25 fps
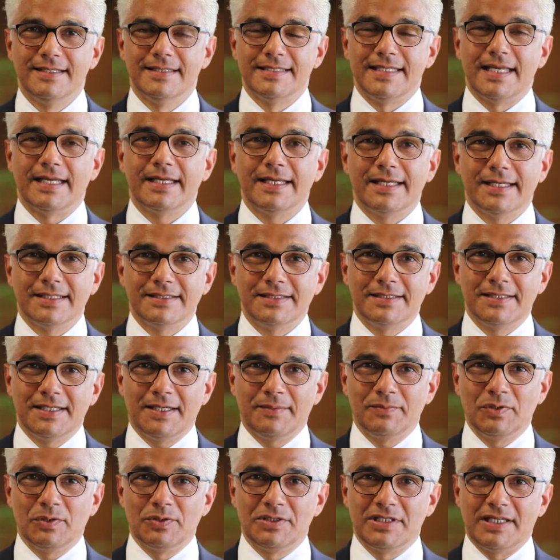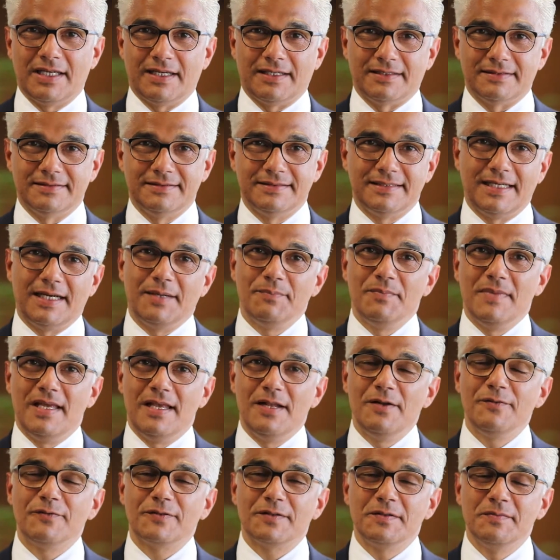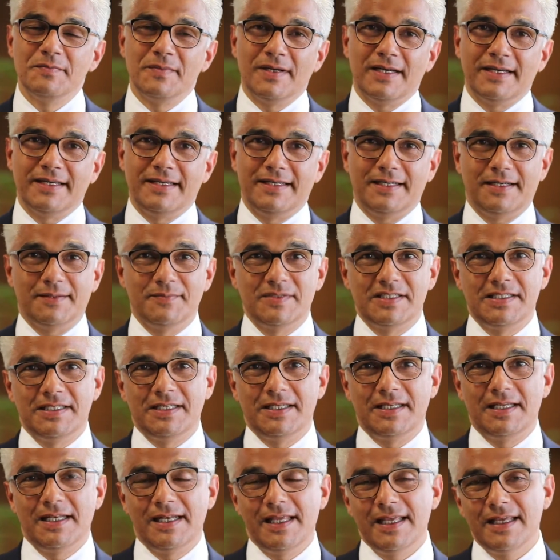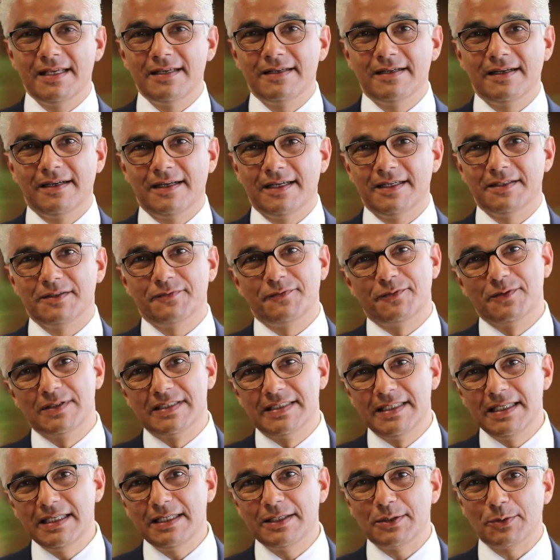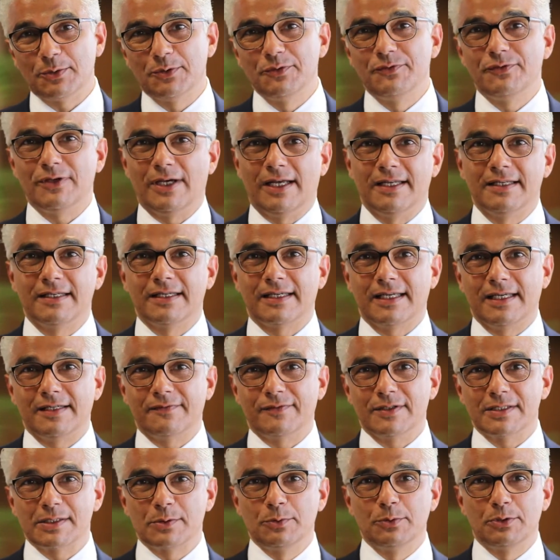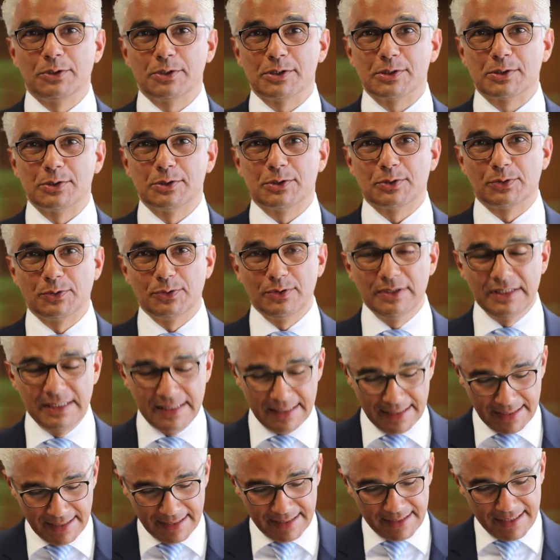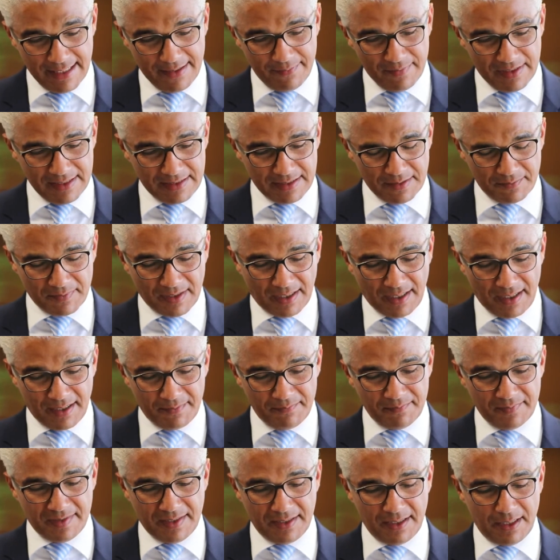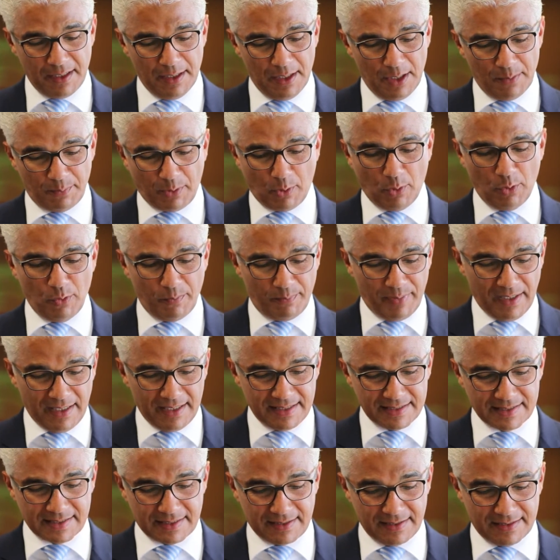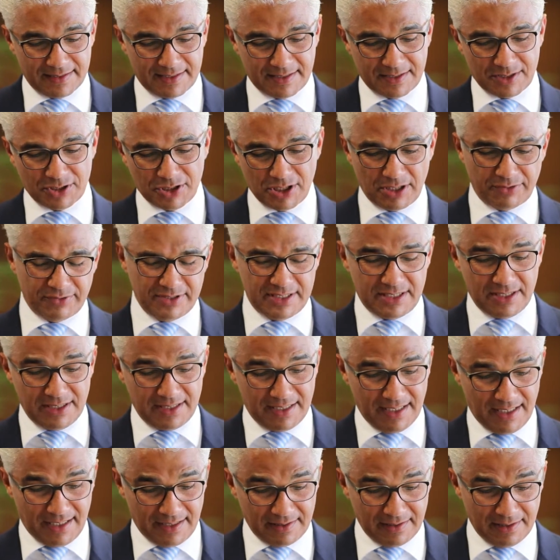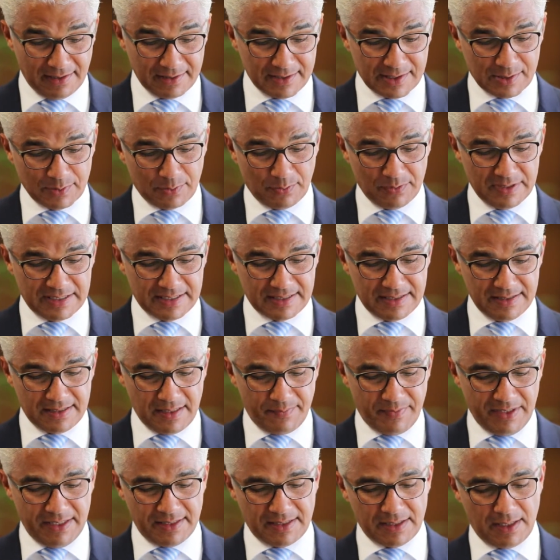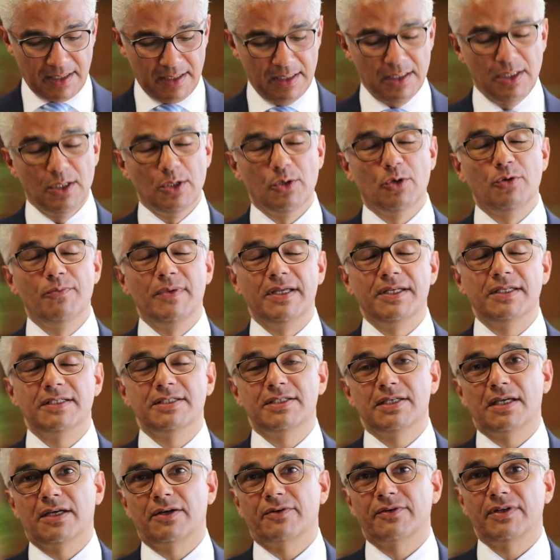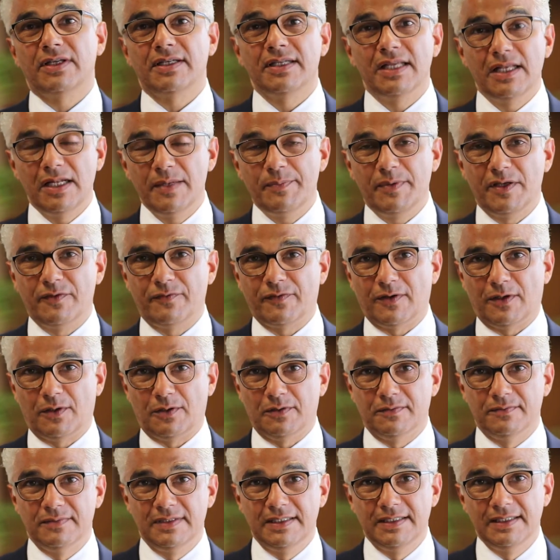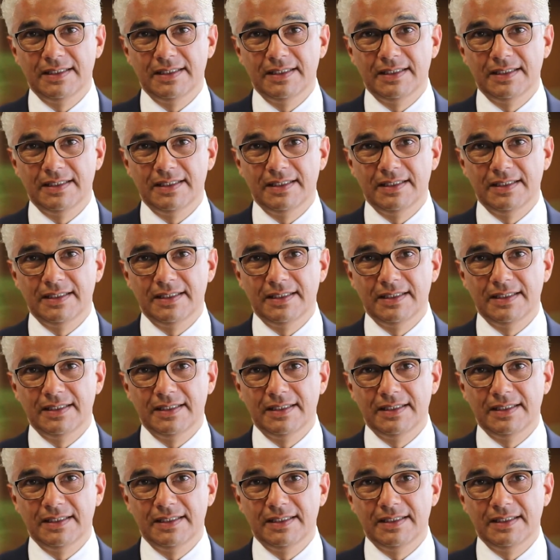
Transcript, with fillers: Sehr geehrte Damen und Herren, am 11. Mai haben Sie die Gelegenheit, für sich und für andere etwas Gutes zu tun, nämlich im Rahmen der Pro Baskets Charity Gala zugunsten der Beta Humanitarian Help e.V.